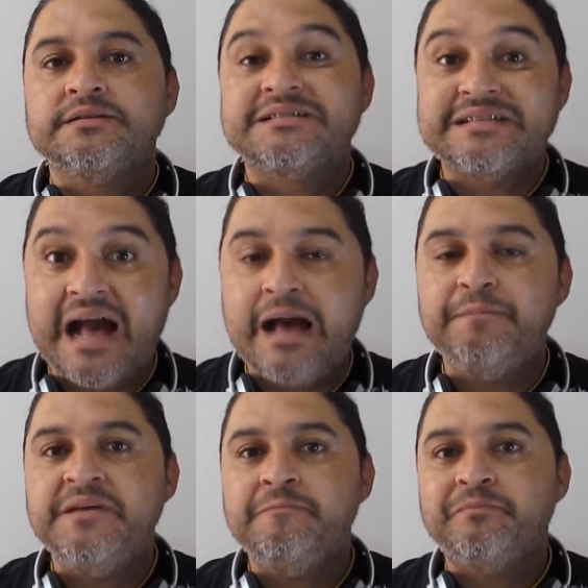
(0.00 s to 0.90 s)

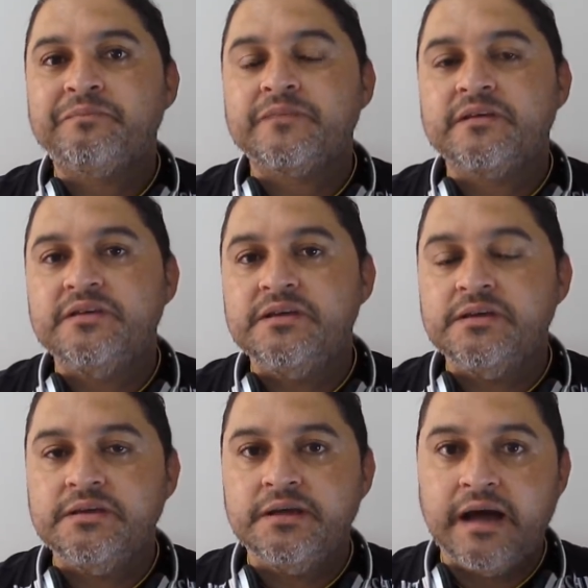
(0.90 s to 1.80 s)
sabe
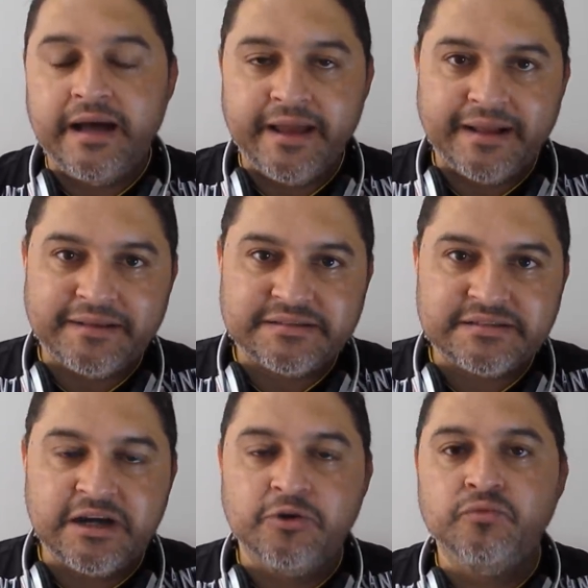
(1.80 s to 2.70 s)
que a
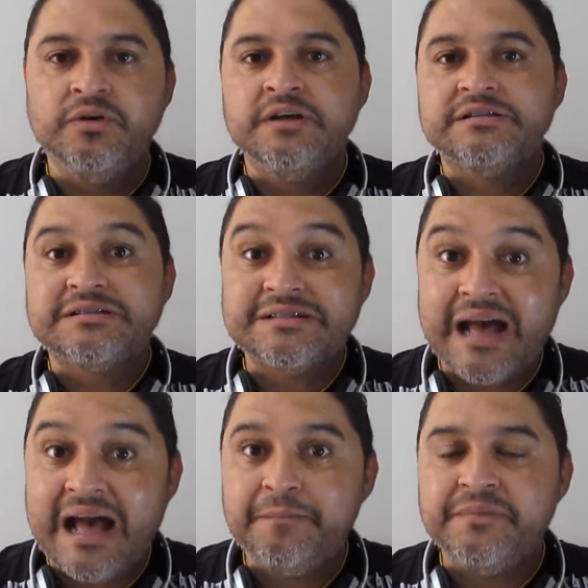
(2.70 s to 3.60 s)
arrecadação
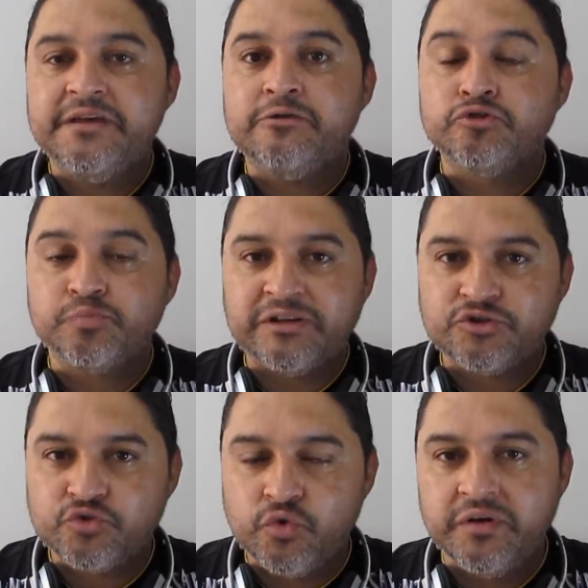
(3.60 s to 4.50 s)
sabe que os
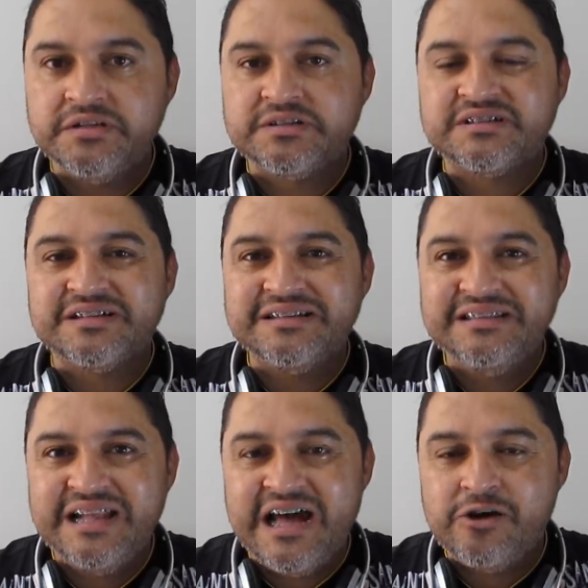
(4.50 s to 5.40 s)
pastores
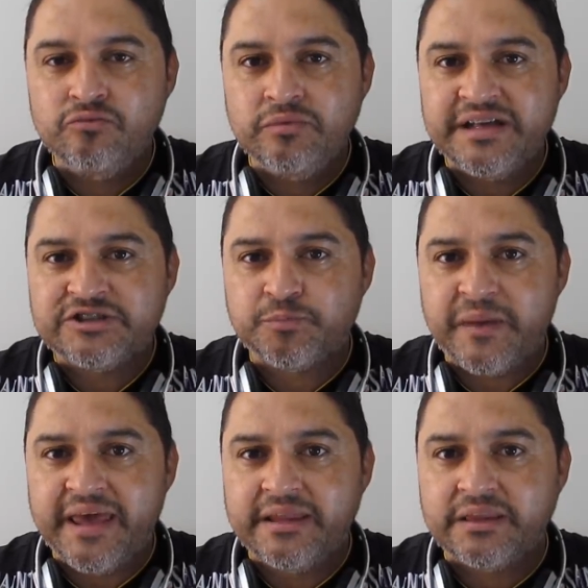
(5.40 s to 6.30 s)
não
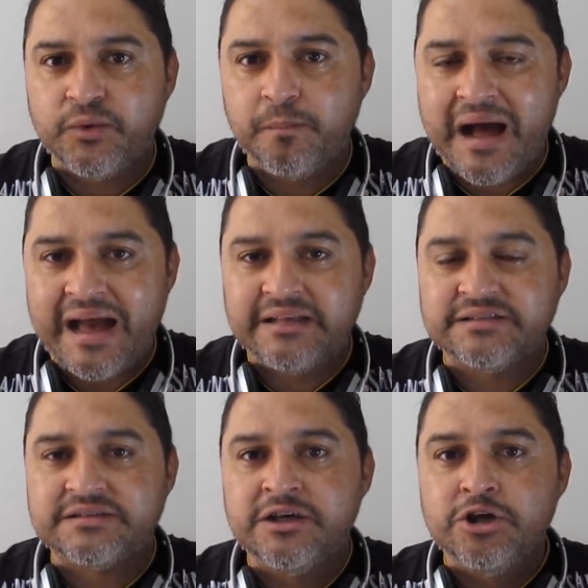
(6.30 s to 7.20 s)
respeitam
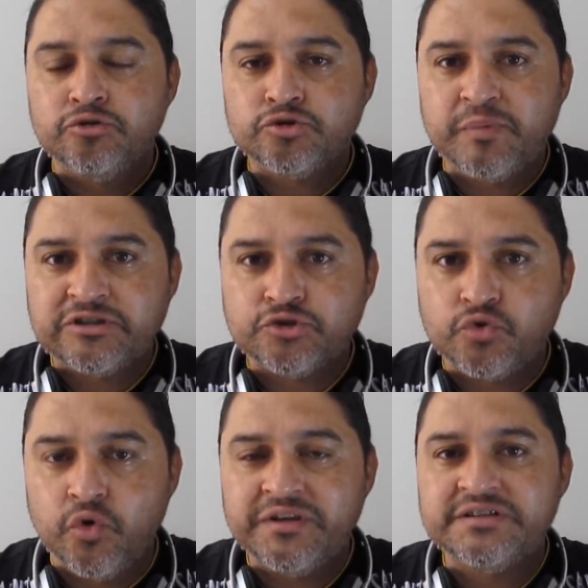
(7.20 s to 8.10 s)
mais. Os
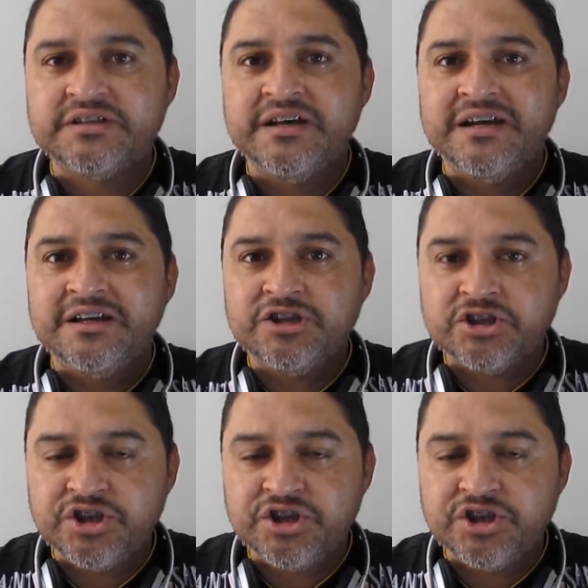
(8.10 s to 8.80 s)
pastores já